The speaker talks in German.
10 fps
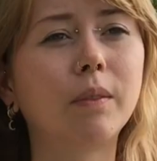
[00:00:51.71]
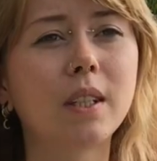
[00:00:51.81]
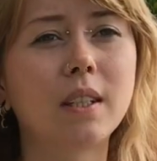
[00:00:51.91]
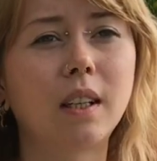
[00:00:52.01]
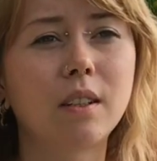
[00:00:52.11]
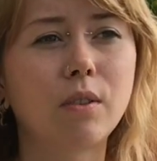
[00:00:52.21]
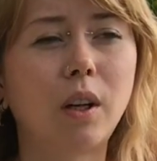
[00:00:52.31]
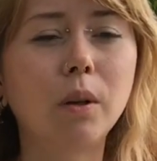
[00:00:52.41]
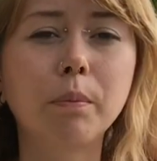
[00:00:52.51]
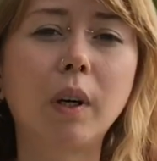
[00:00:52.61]
Das ist eigentlich so der
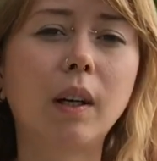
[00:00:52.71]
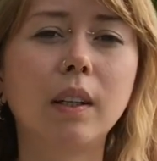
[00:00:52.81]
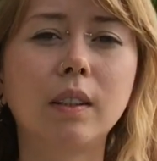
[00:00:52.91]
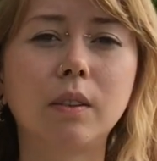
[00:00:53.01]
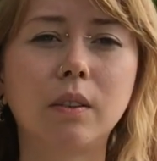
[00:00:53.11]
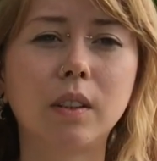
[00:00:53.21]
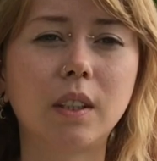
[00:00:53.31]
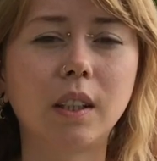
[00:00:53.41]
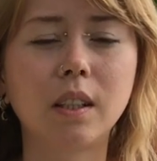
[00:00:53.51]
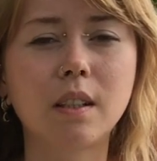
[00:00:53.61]
Hauptbereich und
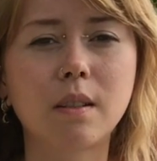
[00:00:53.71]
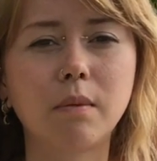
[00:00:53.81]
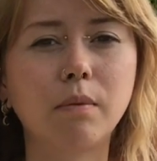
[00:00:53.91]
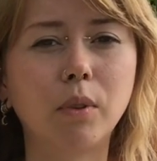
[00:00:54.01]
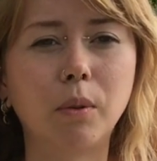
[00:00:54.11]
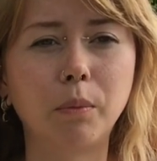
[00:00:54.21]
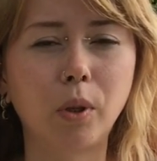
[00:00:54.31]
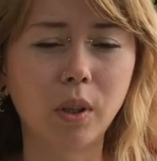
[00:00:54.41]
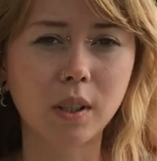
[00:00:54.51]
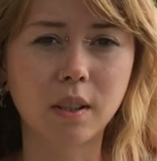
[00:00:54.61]
da geht es um
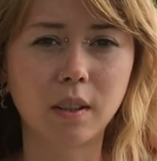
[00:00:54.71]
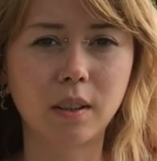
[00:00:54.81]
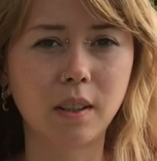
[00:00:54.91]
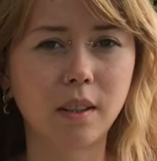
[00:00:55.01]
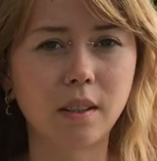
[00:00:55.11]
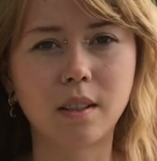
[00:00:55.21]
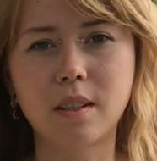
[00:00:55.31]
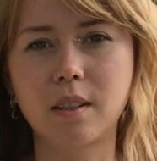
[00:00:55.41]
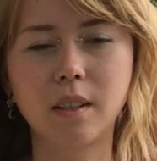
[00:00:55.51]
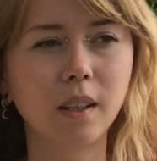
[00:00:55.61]
Leute, denen
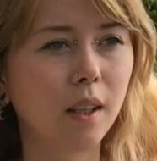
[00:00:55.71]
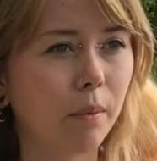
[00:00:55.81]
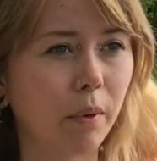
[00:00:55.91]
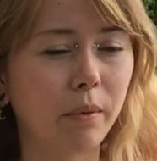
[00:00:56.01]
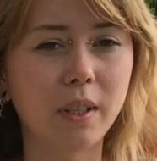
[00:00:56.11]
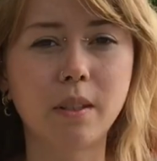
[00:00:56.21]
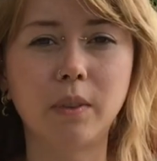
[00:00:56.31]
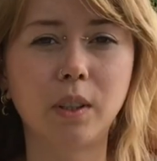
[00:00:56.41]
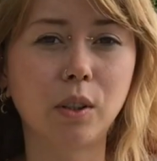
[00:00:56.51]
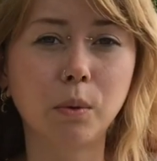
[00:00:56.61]
es beim
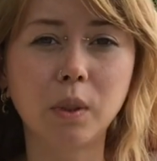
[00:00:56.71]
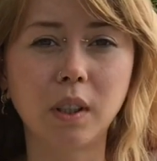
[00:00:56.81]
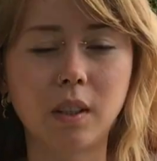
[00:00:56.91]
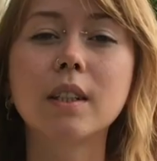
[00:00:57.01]
Festival nicht gut geht.